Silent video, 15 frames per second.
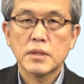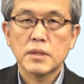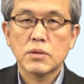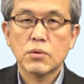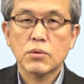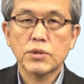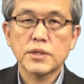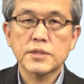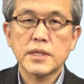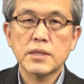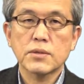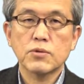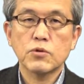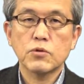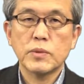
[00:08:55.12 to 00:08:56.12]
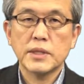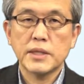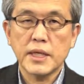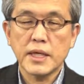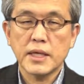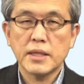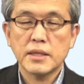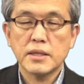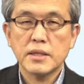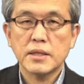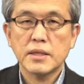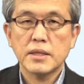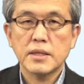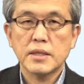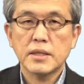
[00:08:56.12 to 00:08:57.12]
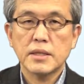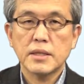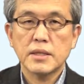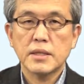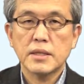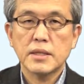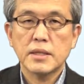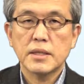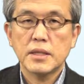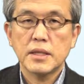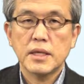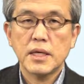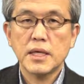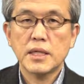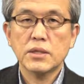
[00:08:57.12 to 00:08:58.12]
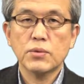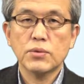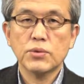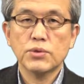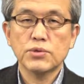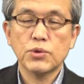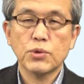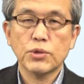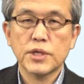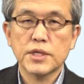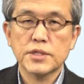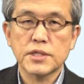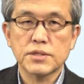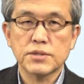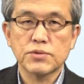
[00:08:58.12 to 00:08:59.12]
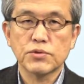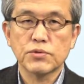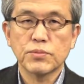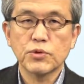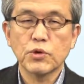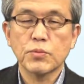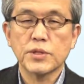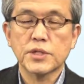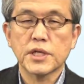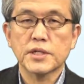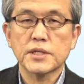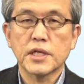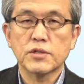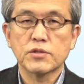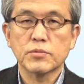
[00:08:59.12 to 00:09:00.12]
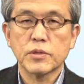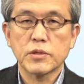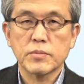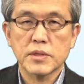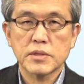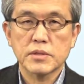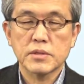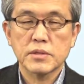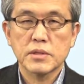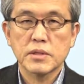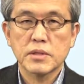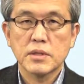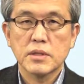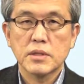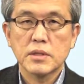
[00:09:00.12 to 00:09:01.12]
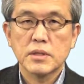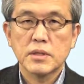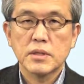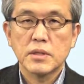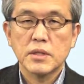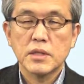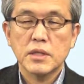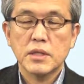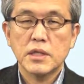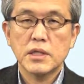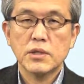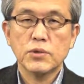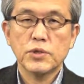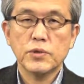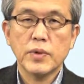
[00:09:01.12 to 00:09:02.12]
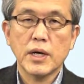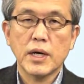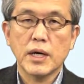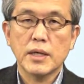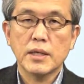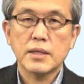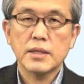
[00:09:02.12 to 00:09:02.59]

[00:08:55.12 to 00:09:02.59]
ここで参考まで英語の条件説というものを見ていきたいと思います。英語には